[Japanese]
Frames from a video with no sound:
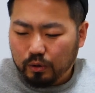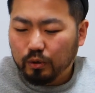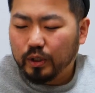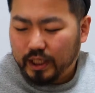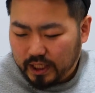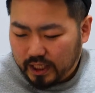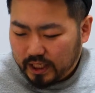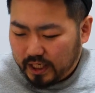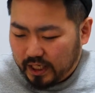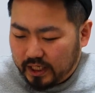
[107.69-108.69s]
昨年
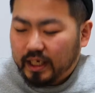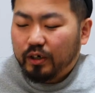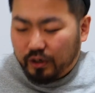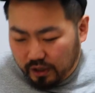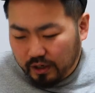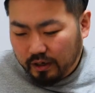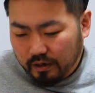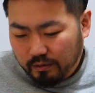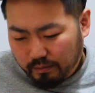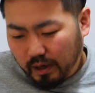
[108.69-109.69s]
1着
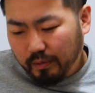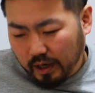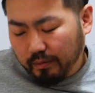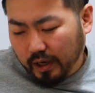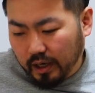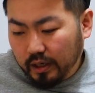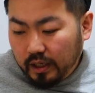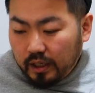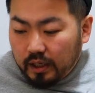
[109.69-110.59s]
まあまあまあ